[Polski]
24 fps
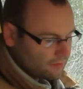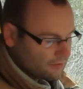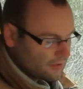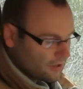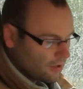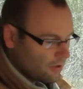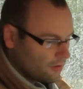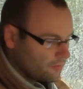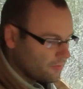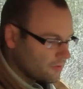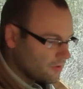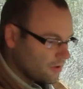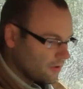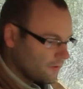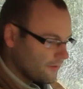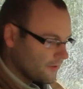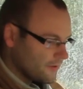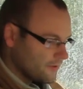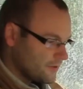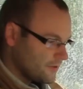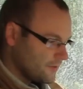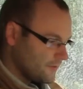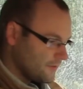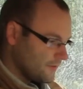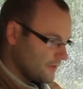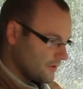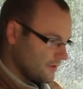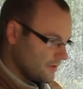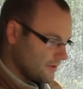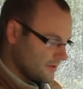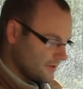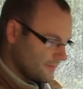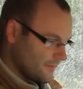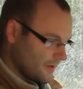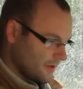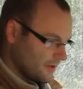na obudowę
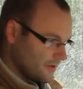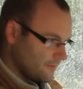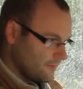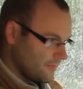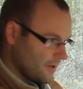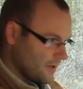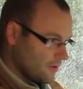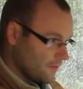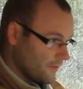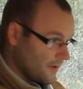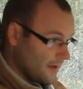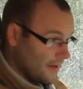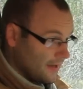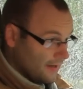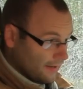dźwigni, zmiany biegów,